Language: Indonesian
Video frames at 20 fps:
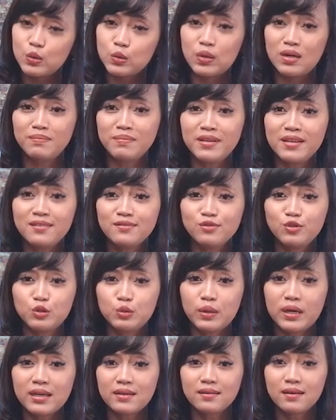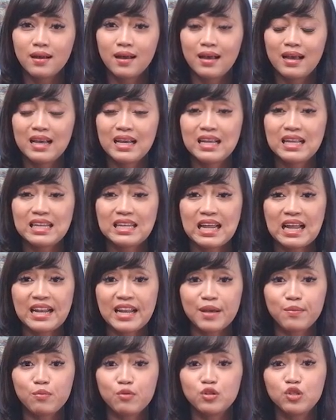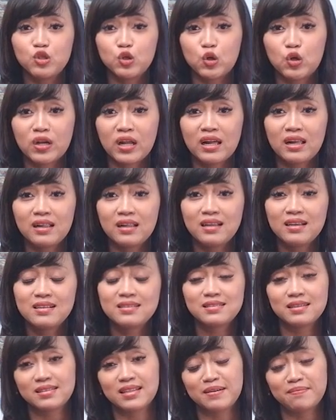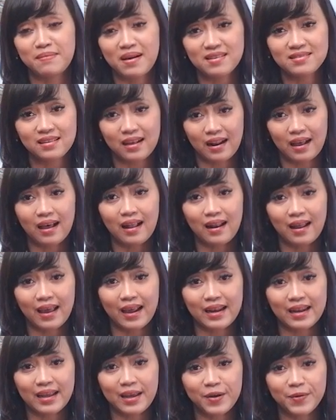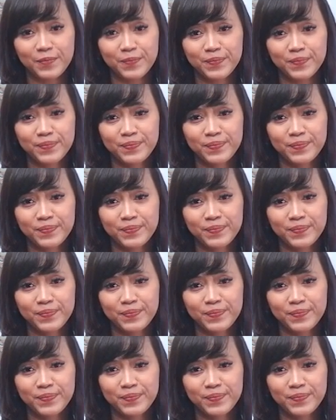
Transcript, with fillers: suami yang cuek, dan emosional, serta masalah lainnya